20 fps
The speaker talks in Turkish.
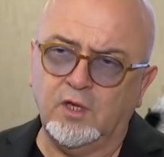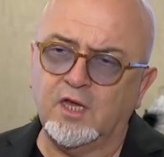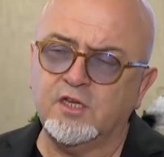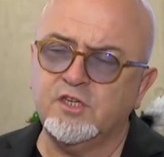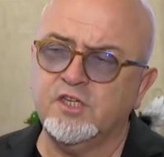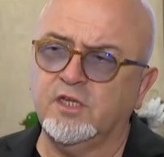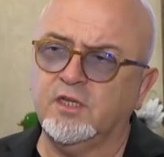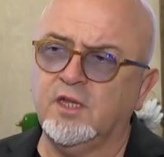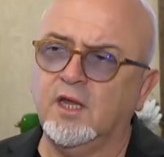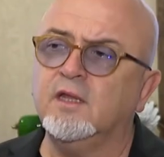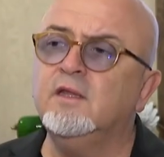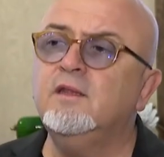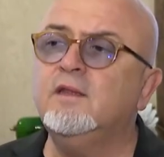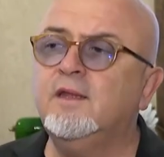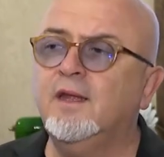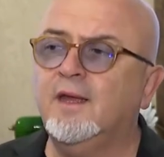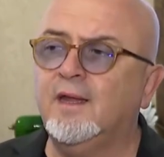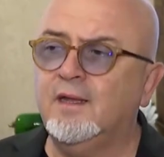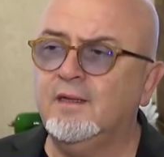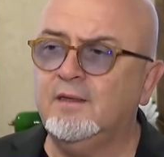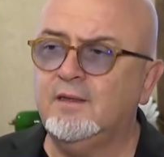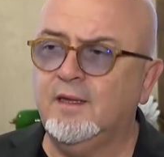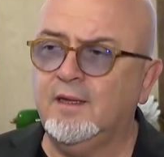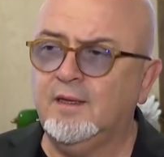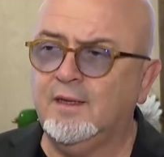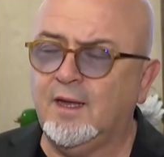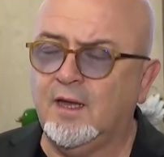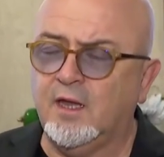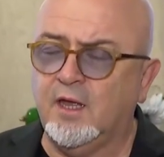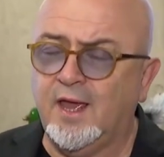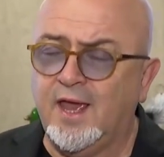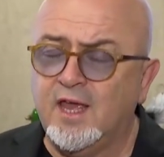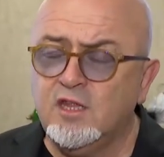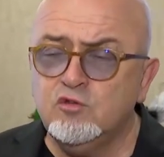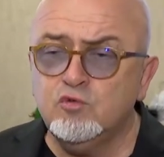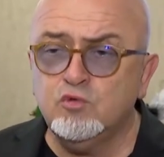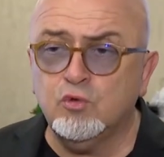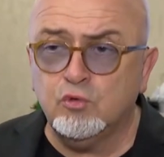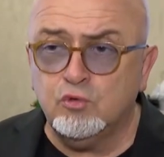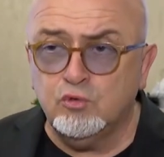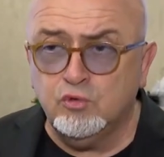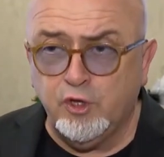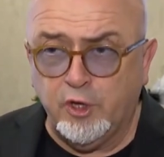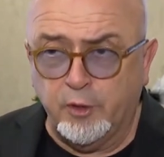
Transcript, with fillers: Gerçekten TRT en zorunu